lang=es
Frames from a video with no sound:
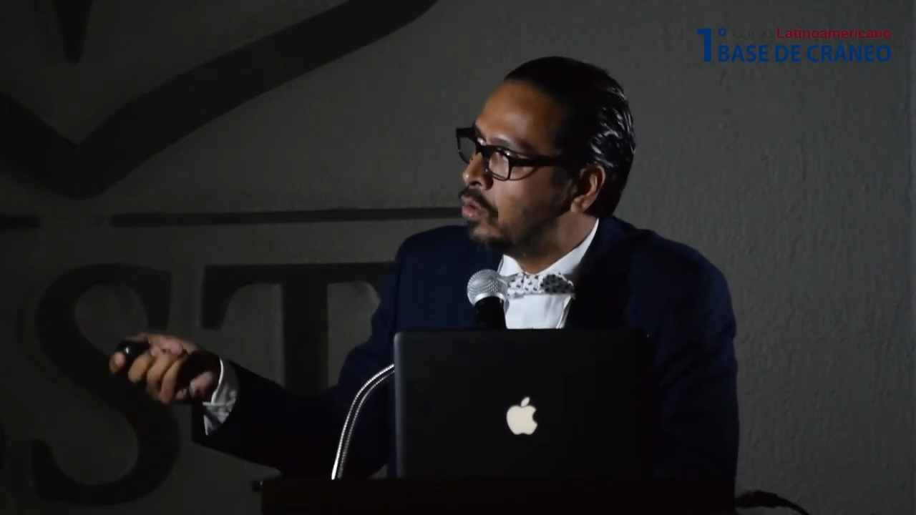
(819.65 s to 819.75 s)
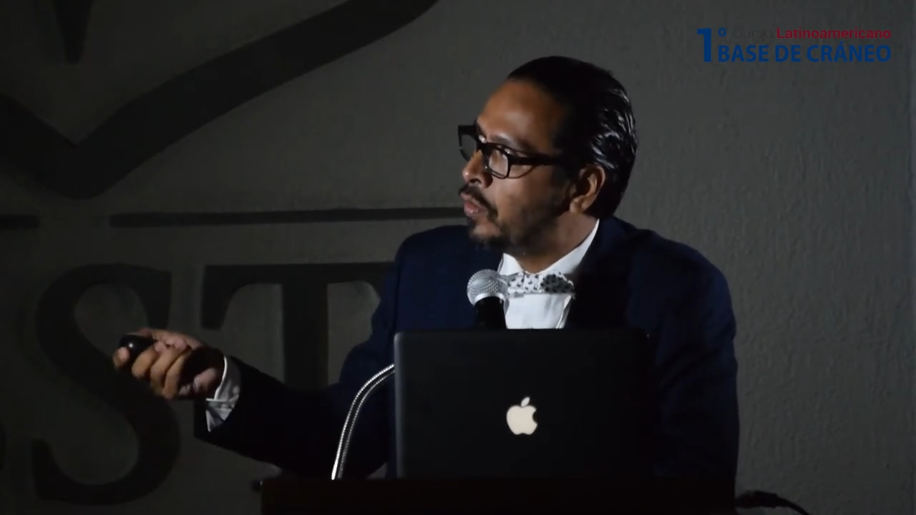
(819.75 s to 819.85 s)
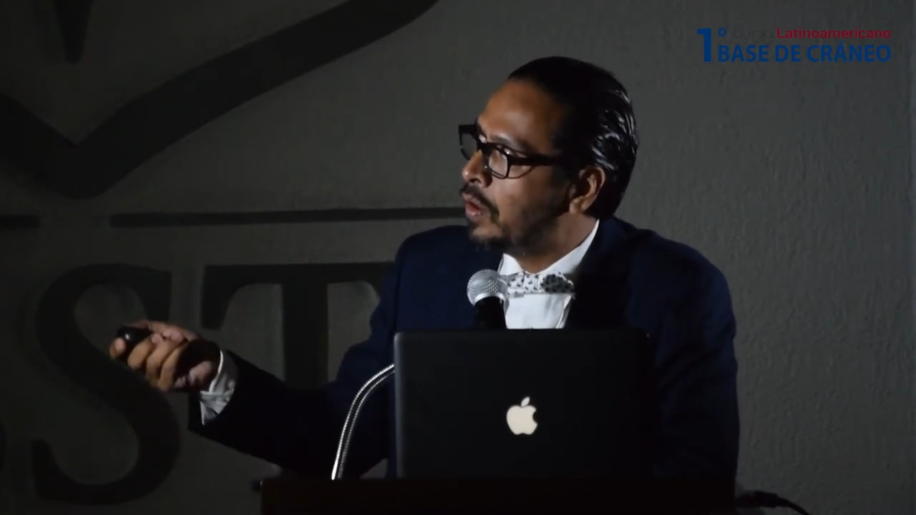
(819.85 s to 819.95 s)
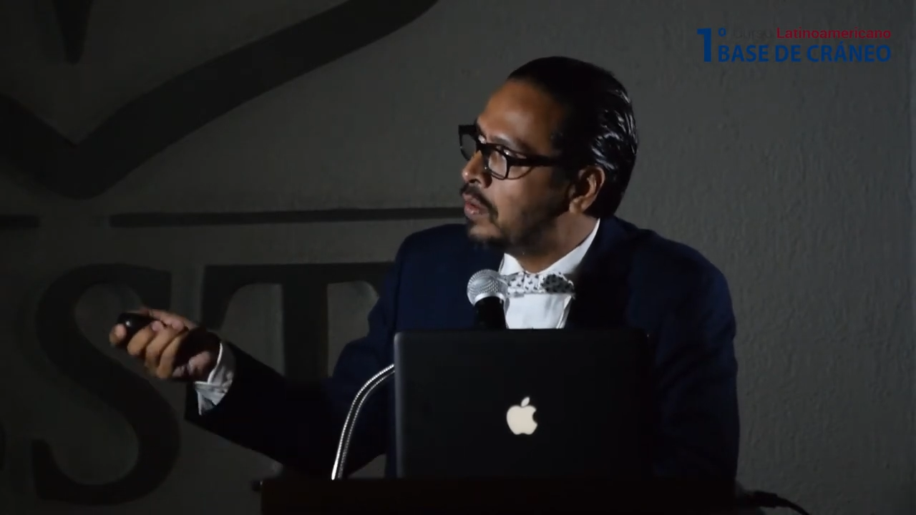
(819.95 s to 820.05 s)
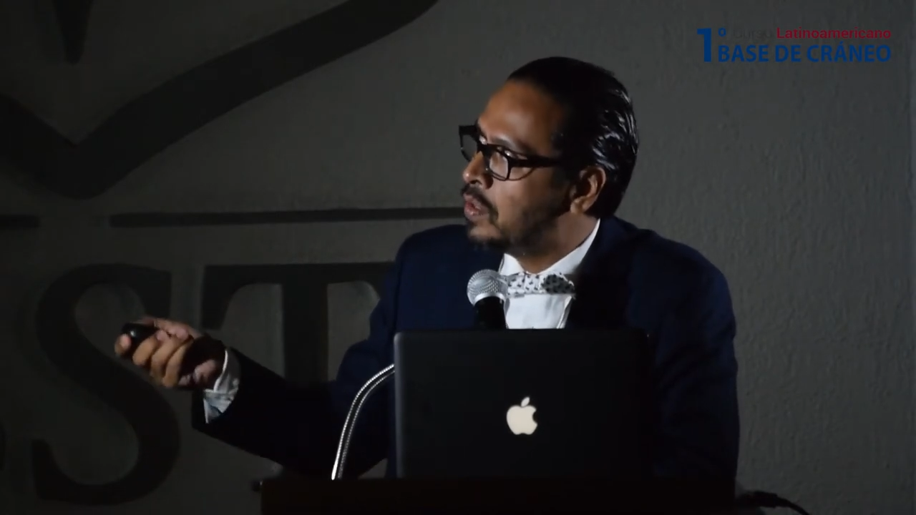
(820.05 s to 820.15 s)

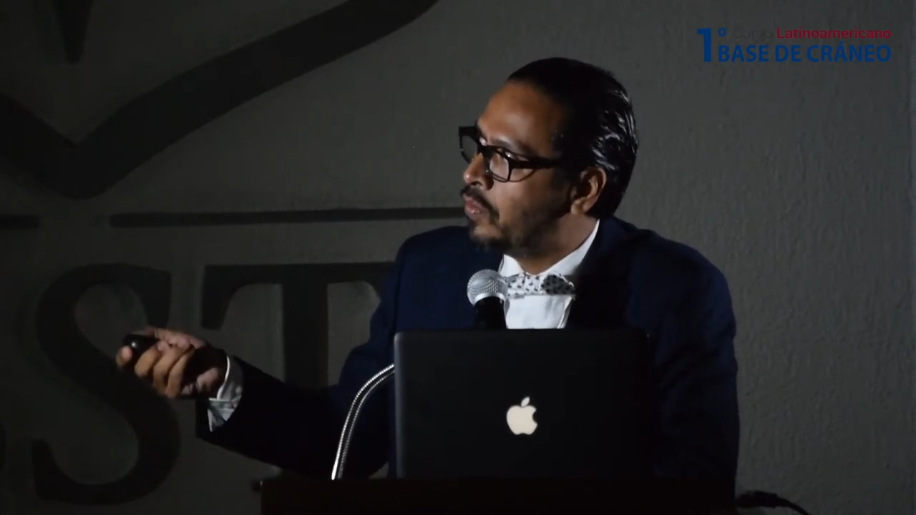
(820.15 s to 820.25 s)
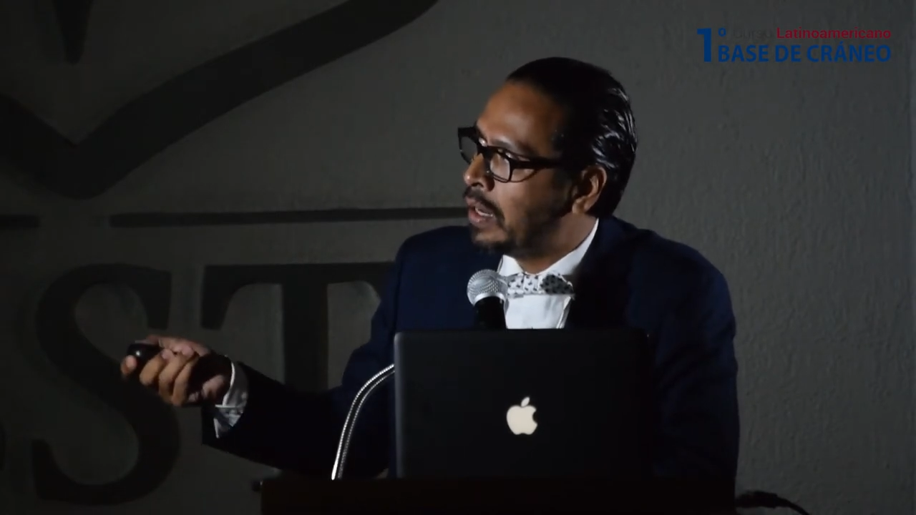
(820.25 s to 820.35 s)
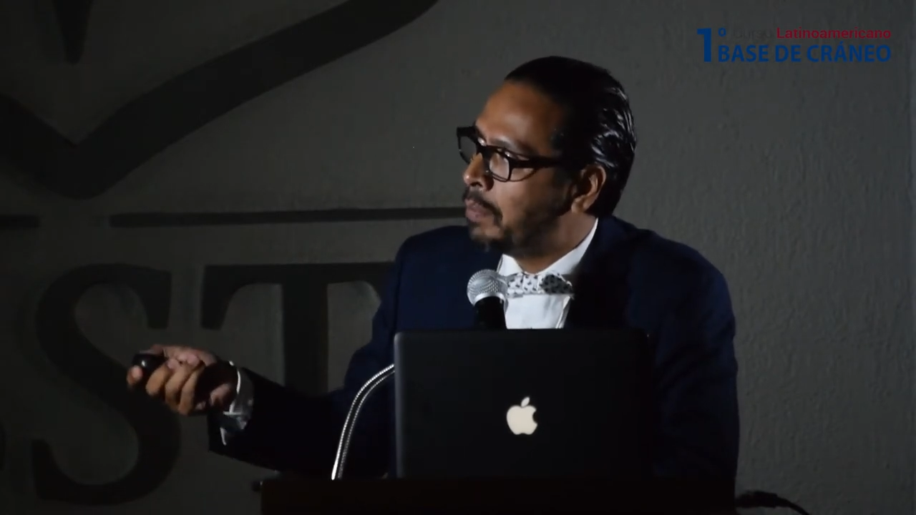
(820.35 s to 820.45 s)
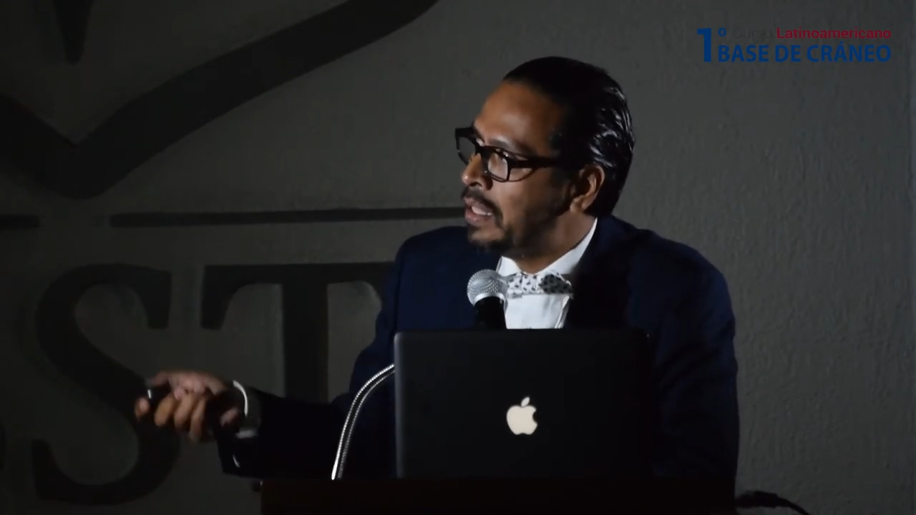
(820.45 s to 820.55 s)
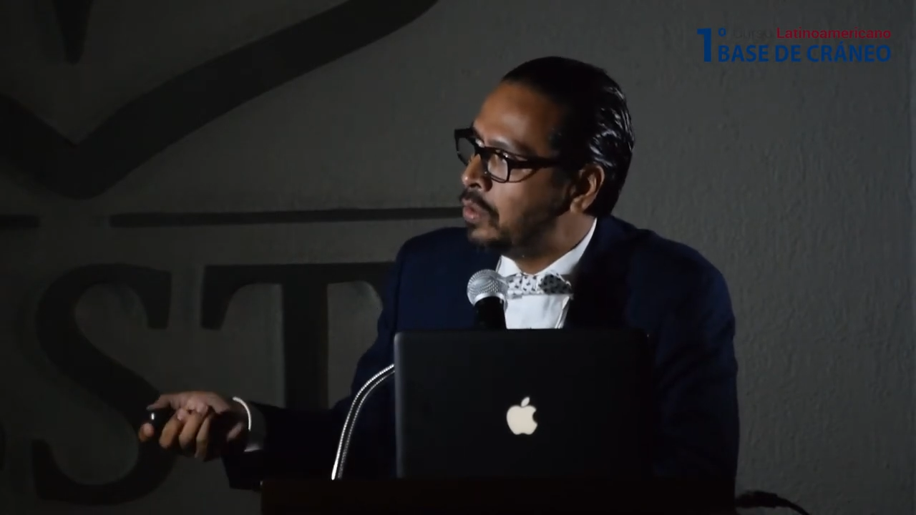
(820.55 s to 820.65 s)

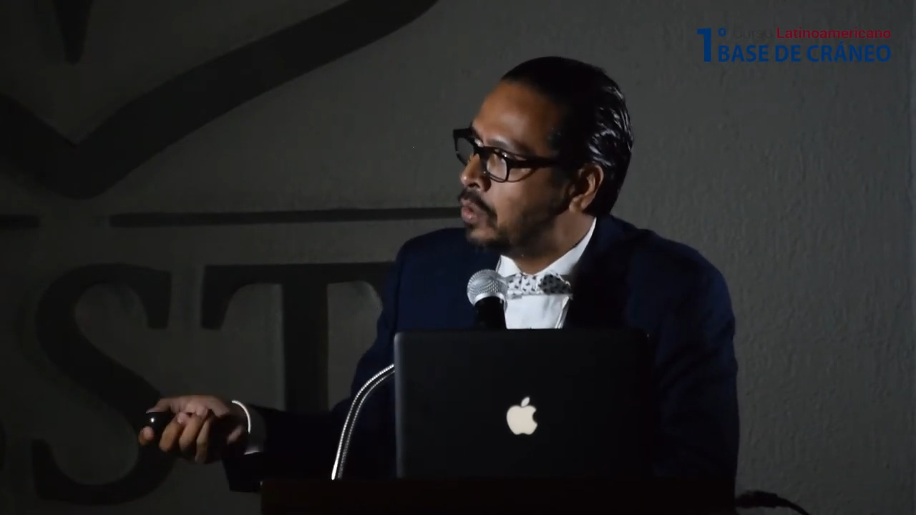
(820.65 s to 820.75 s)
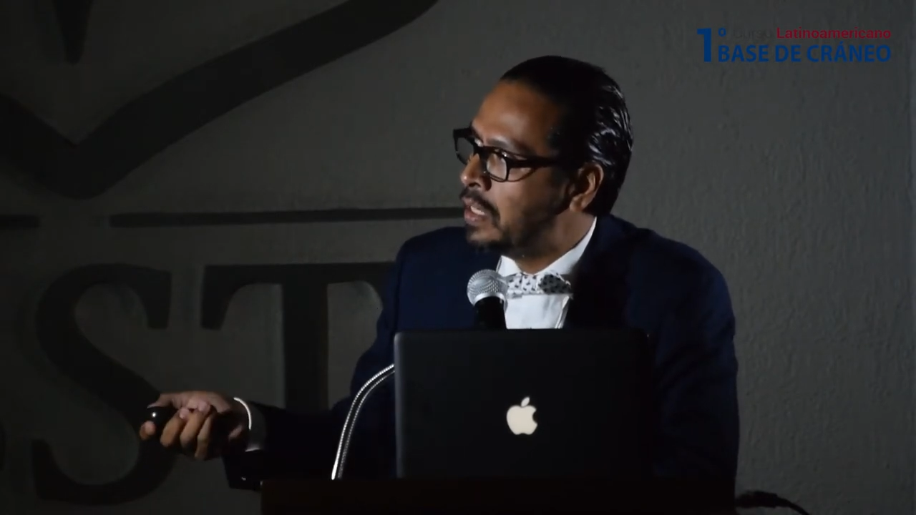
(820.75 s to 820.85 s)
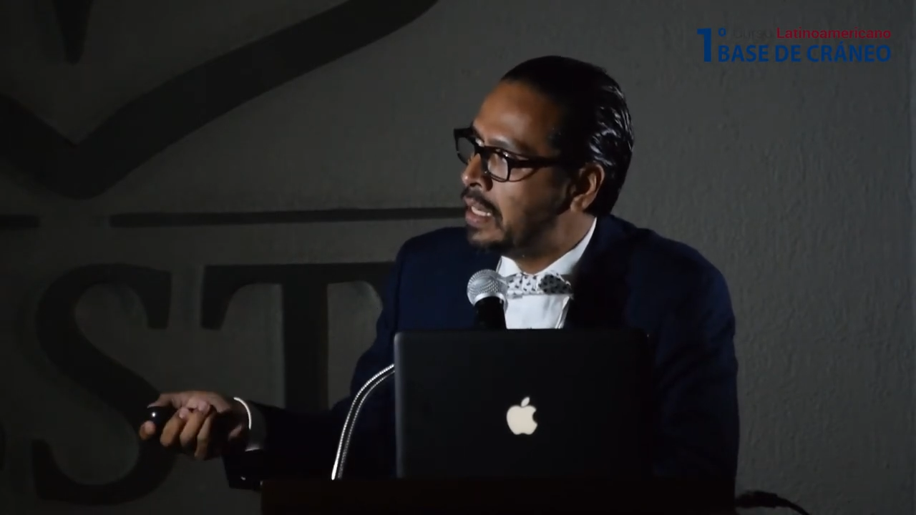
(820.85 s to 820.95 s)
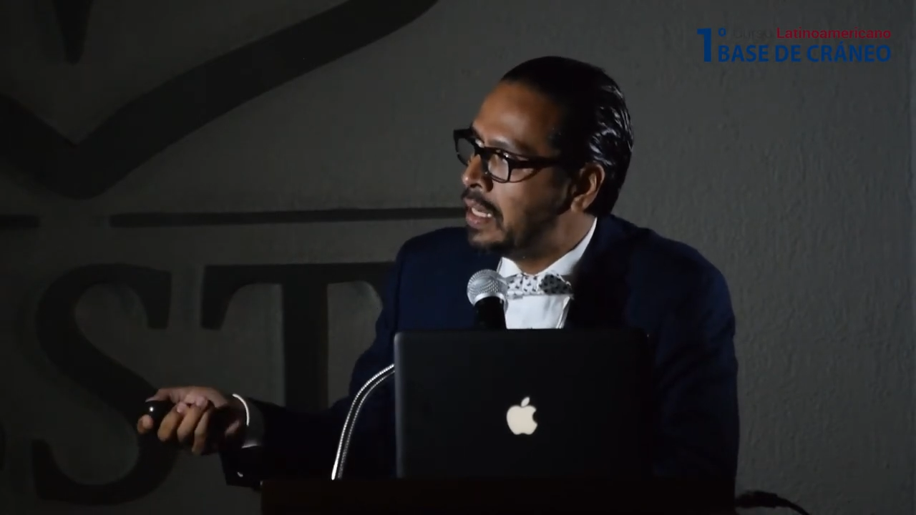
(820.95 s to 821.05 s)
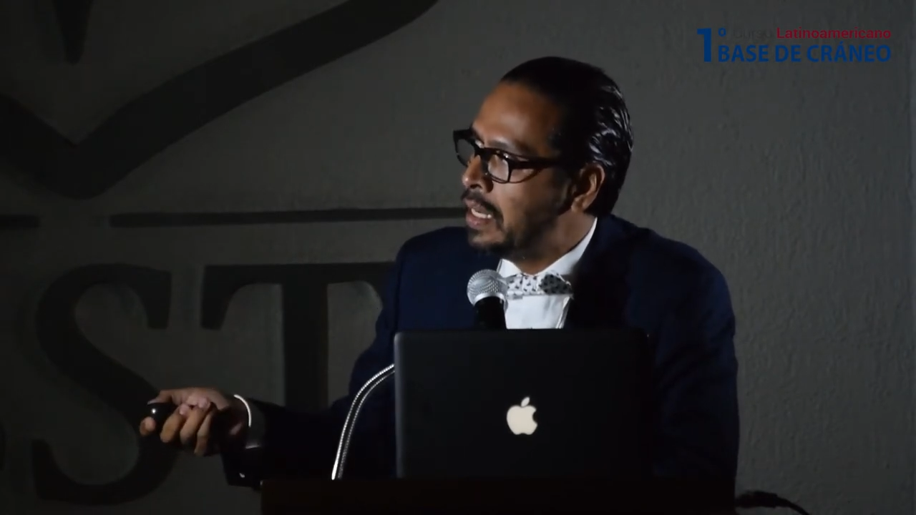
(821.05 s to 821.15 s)
fragmentos
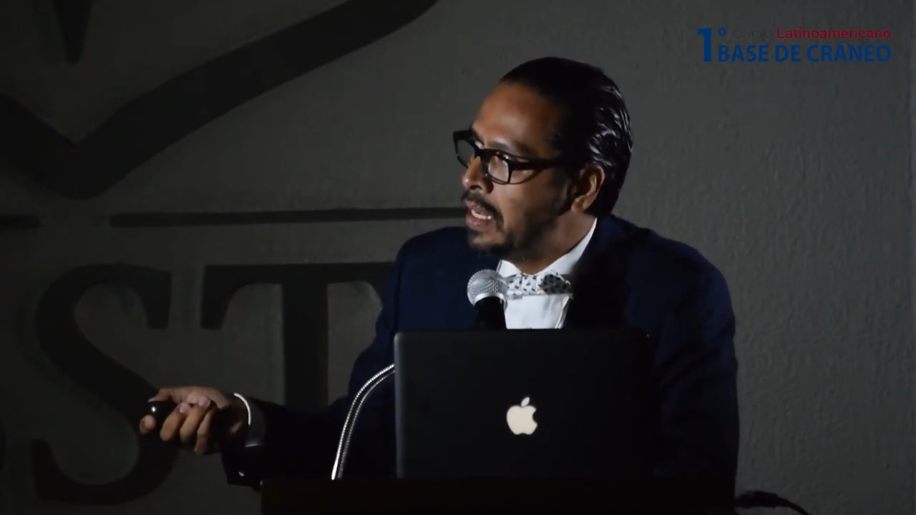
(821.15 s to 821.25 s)
de,